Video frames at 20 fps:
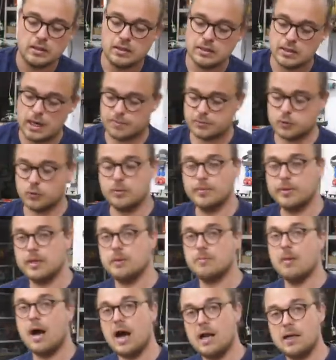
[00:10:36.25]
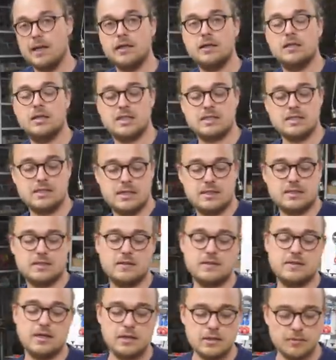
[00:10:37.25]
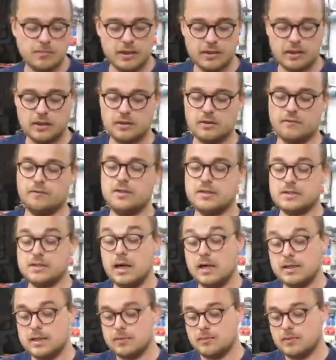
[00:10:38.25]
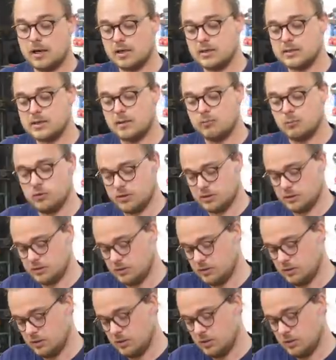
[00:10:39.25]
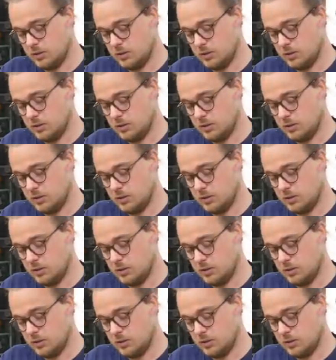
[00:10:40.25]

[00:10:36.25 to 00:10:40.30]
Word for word: Ich habe so eine Minimallänge, das sind 16 cm, was die halt eben lang sein müssen.